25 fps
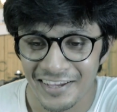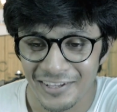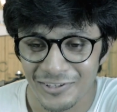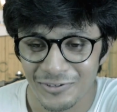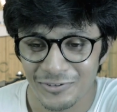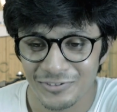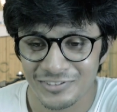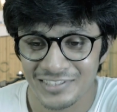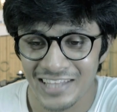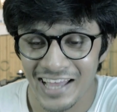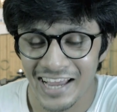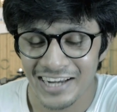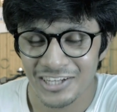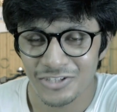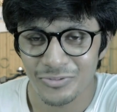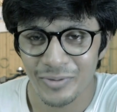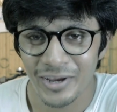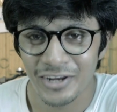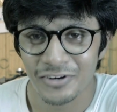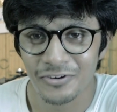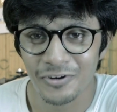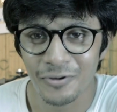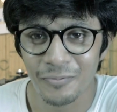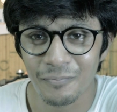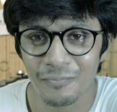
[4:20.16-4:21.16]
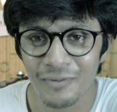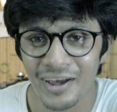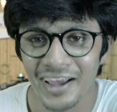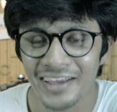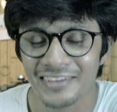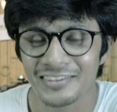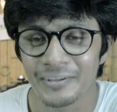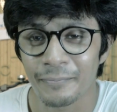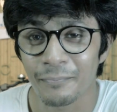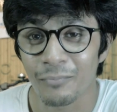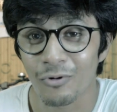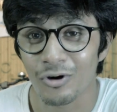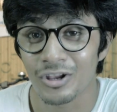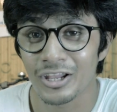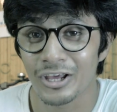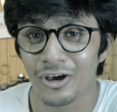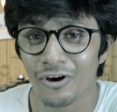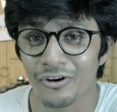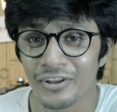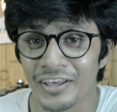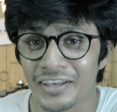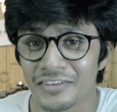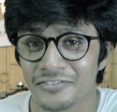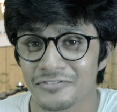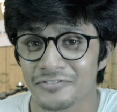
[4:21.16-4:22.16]
तो दैट्स माई ड्रीम बाइक द
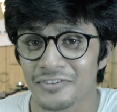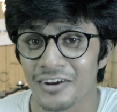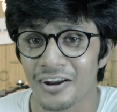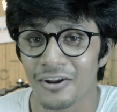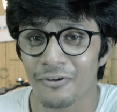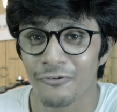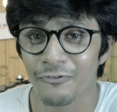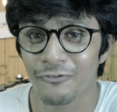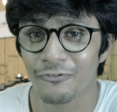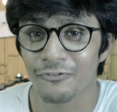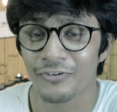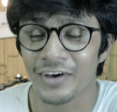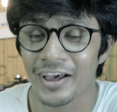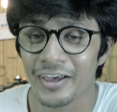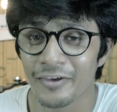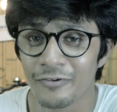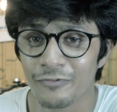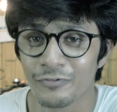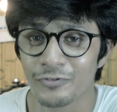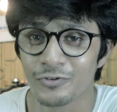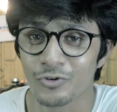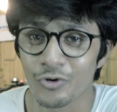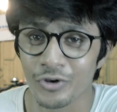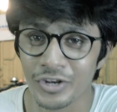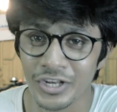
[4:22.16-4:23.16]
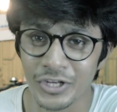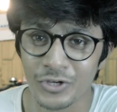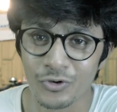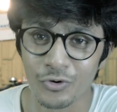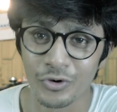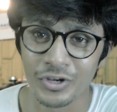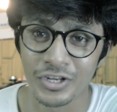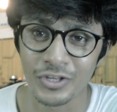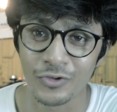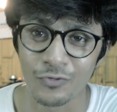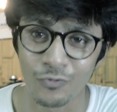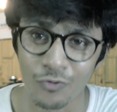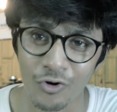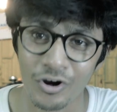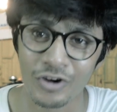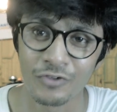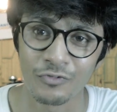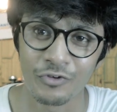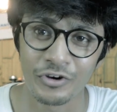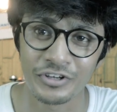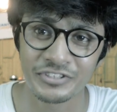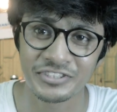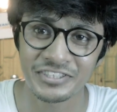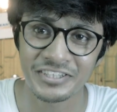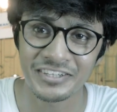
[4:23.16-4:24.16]
पॉलीगॉन एक्स्ट्रा फाइव ट्वेंटी ट्वेंटी वन
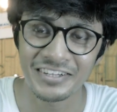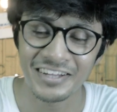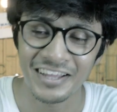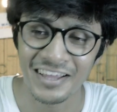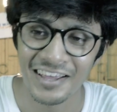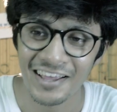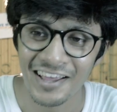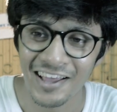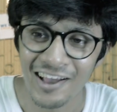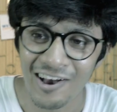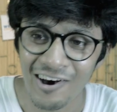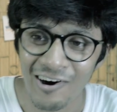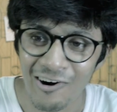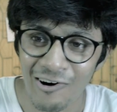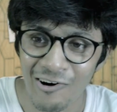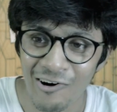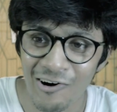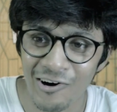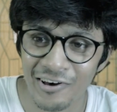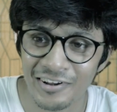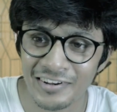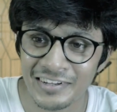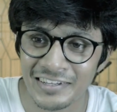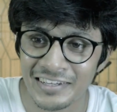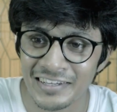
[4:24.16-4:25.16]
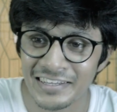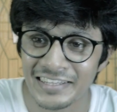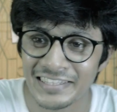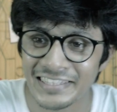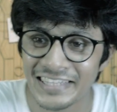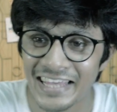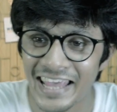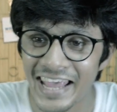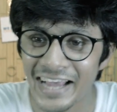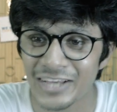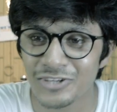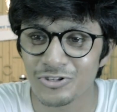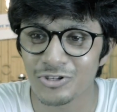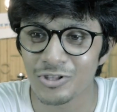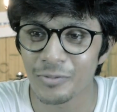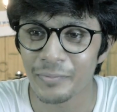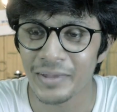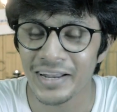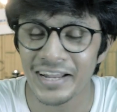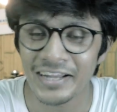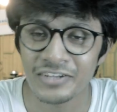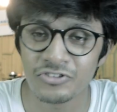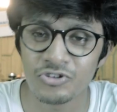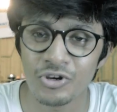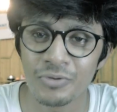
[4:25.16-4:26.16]
वर्जन और ये एक्चुअली
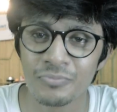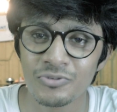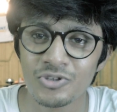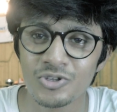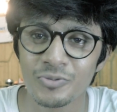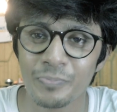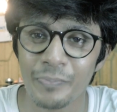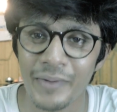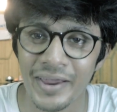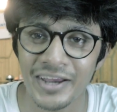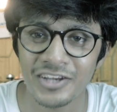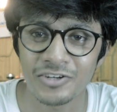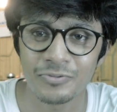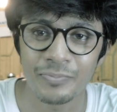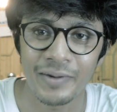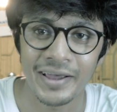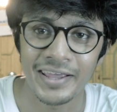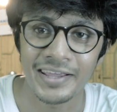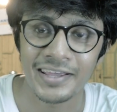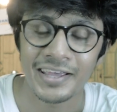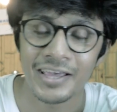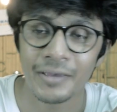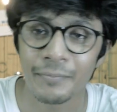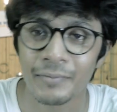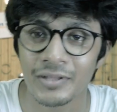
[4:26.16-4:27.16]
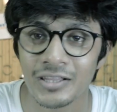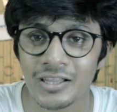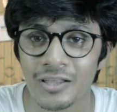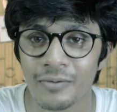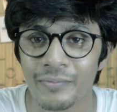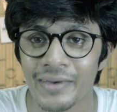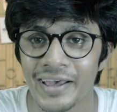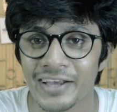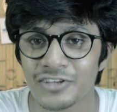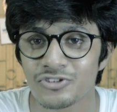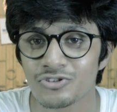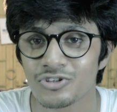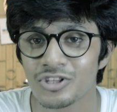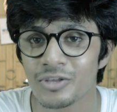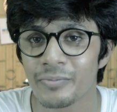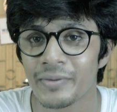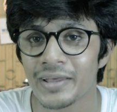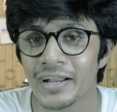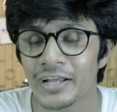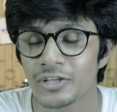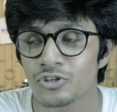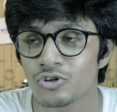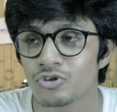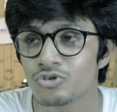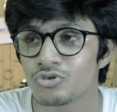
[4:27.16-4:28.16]
मेरा ड्रीम स्पेक्ट बाइक है मतलब एक्चुअली
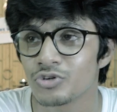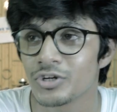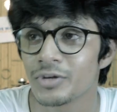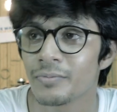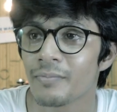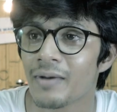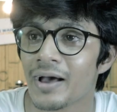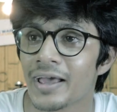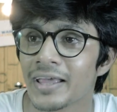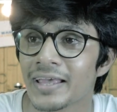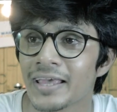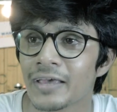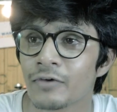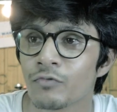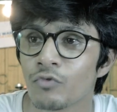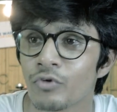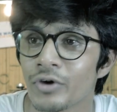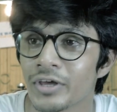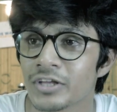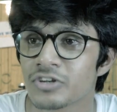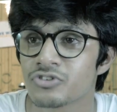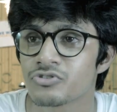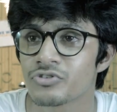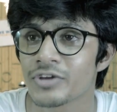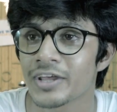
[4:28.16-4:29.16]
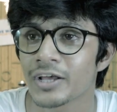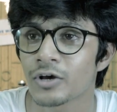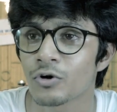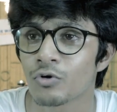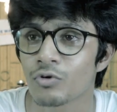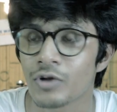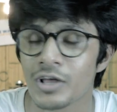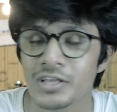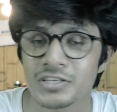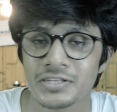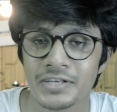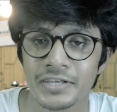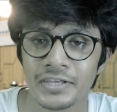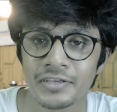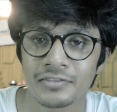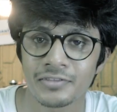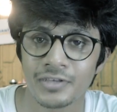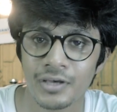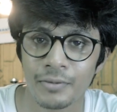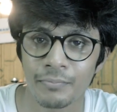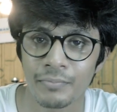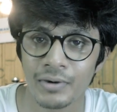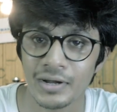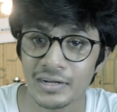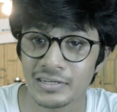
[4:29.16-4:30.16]
मेरा जो ड्रीम बाइक है वो एक ट्रेक होना चाहिए
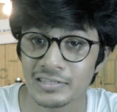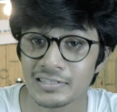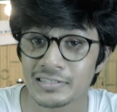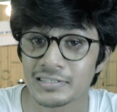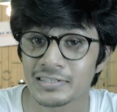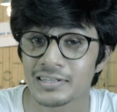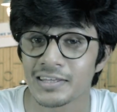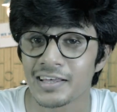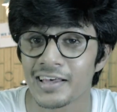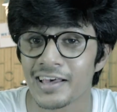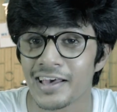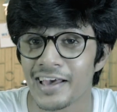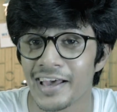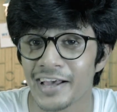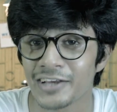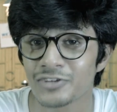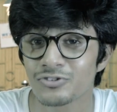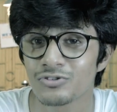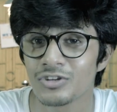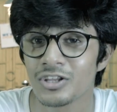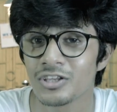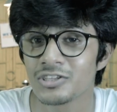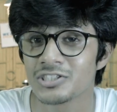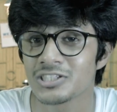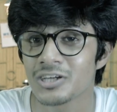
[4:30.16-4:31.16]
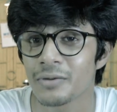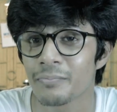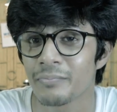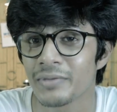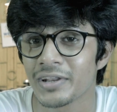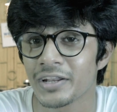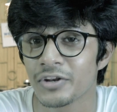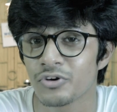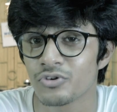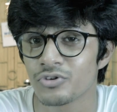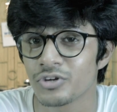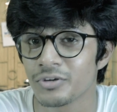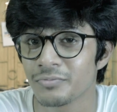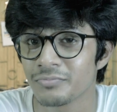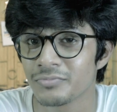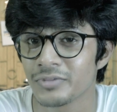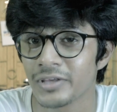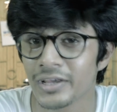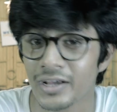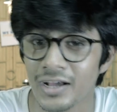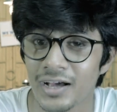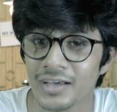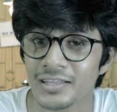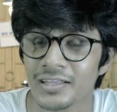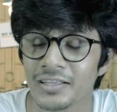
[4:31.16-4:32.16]
था बट एक्चुअली जब मैंने ड्रीम
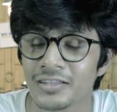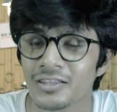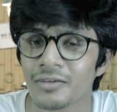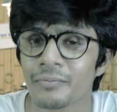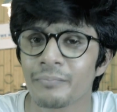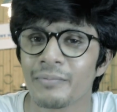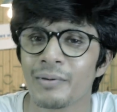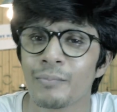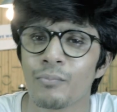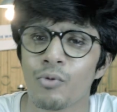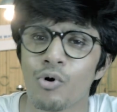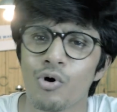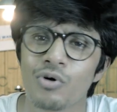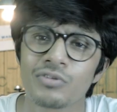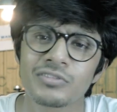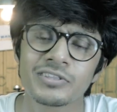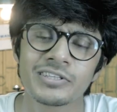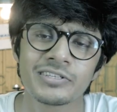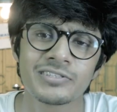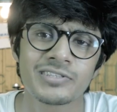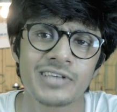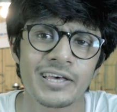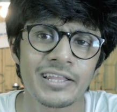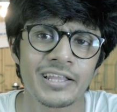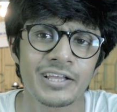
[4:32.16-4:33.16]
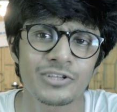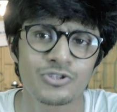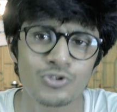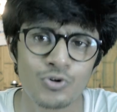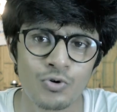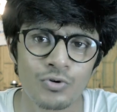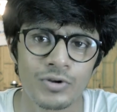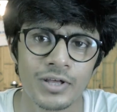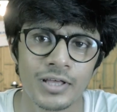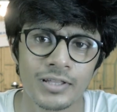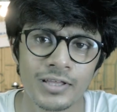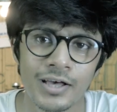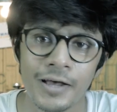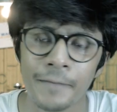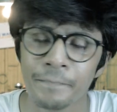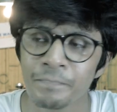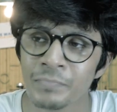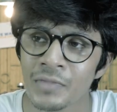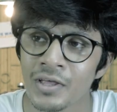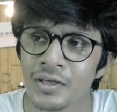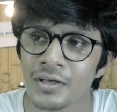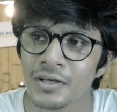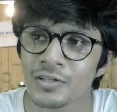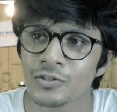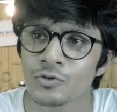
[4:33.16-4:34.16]
देखा था तब मैं बहुत ही ज़्यादा छोटा था
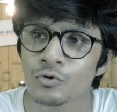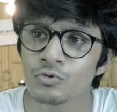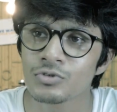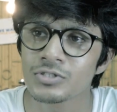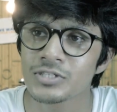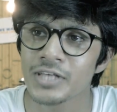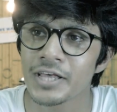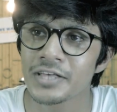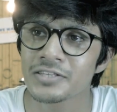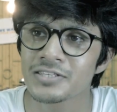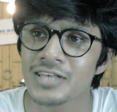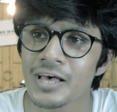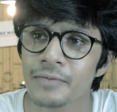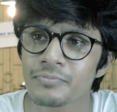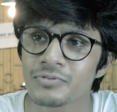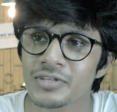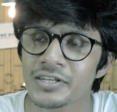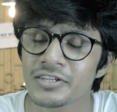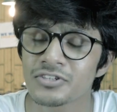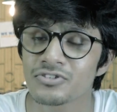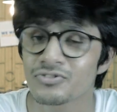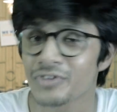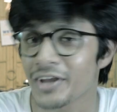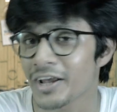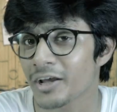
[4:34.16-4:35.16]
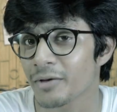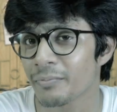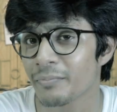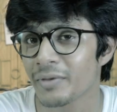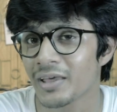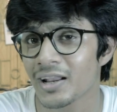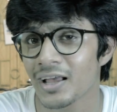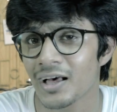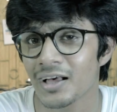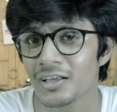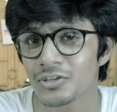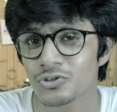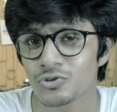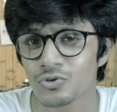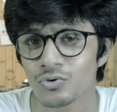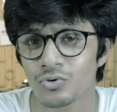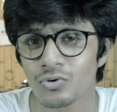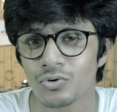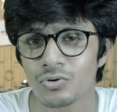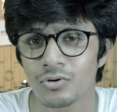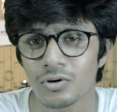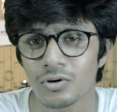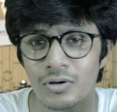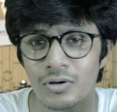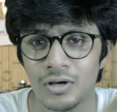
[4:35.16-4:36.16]
तो उसके हिसाब से ट्रैक मेरा जो
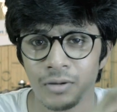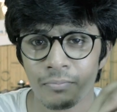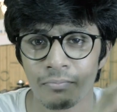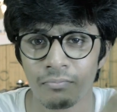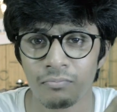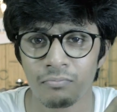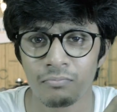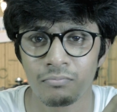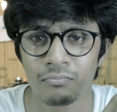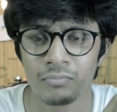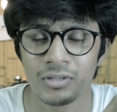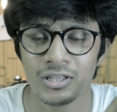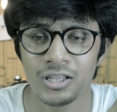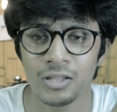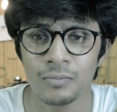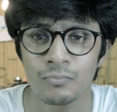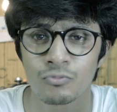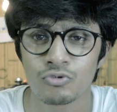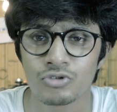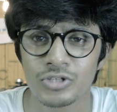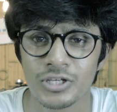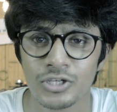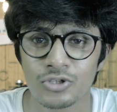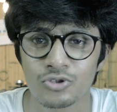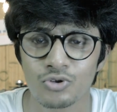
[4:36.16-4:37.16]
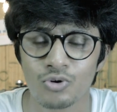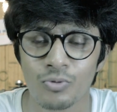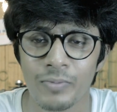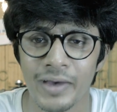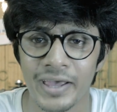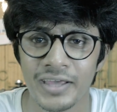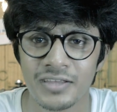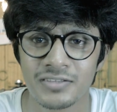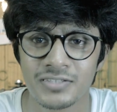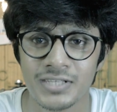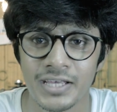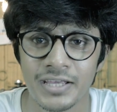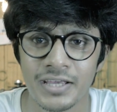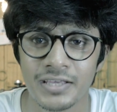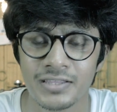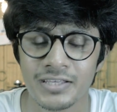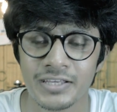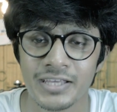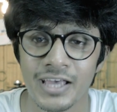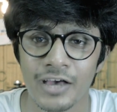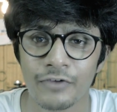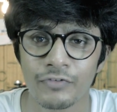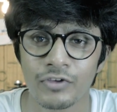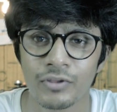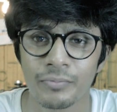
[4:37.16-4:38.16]
मतलब मुझे जो बाइक चाहिए था
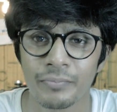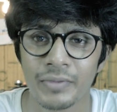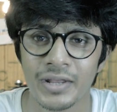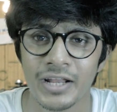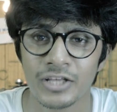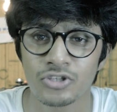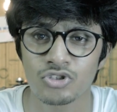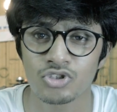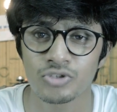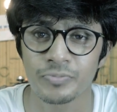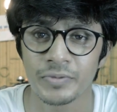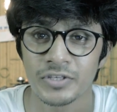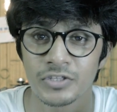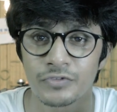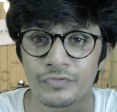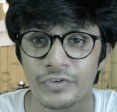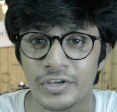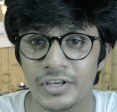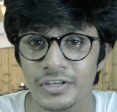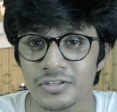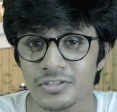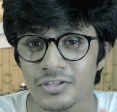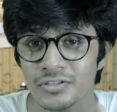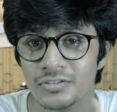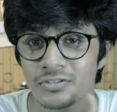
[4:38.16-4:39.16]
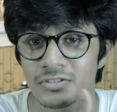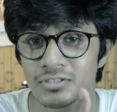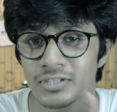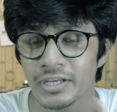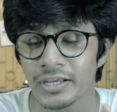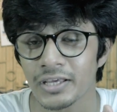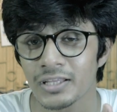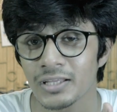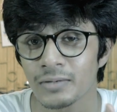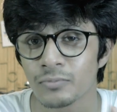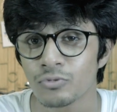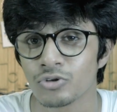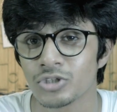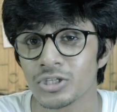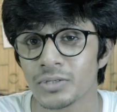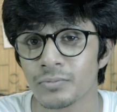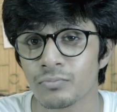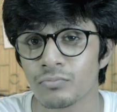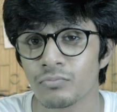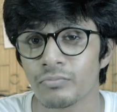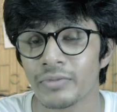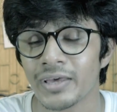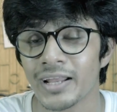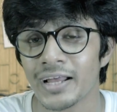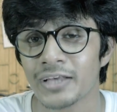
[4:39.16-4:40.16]
या फिर मेरा जो स्पेसिफिकेशंस चाहिए था मुझे
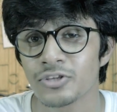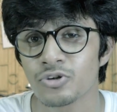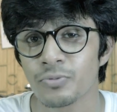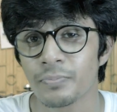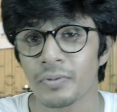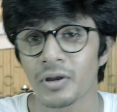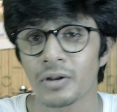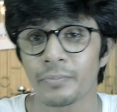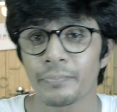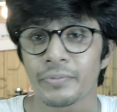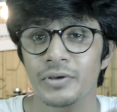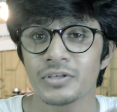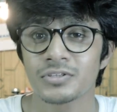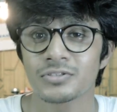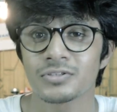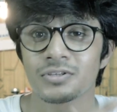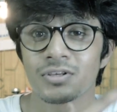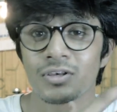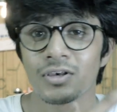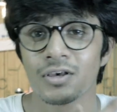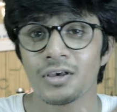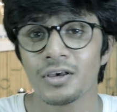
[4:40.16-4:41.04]
मेरा जो पर्पस